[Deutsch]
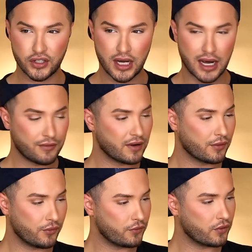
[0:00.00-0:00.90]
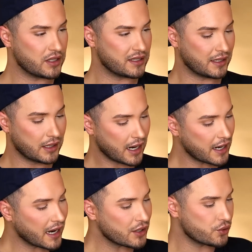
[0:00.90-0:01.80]
du dir einfach fünf von diesen
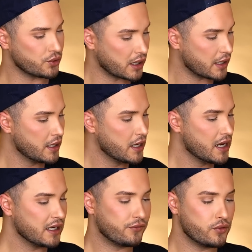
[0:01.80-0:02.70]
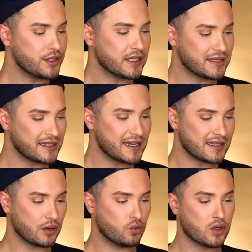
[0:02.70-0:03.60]
kleinen Handtüchern, die fühlen sich sehr,
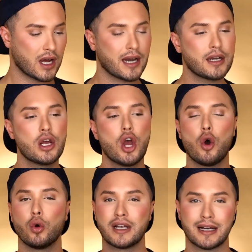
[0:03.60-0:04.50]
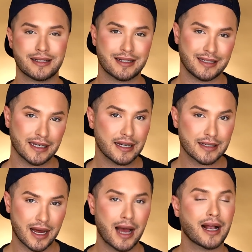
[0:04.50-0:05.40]
sehr gut an und kannst jeden
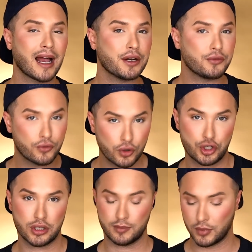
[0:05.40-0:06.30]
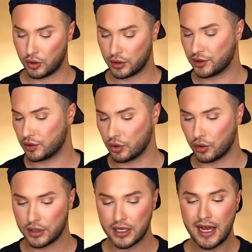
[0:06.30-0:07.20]
Tag ein frisches benutzen.
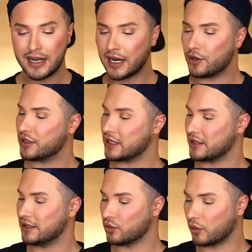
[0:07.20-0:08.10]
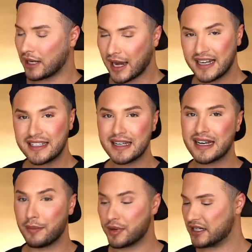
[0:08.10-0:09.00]
Und dadurch, dass die so klein
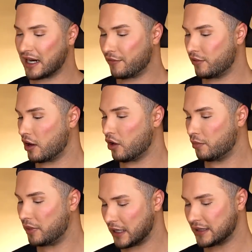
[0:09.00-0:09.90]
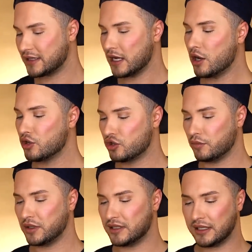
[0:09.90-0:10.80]
sind, habe ich dafür auch Platz.
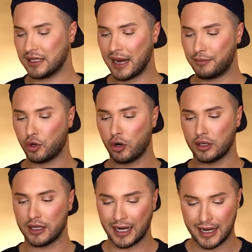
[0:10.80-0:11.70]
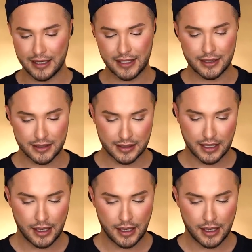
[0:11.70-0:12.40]
Zum Gesicht abtrocknen reicht es.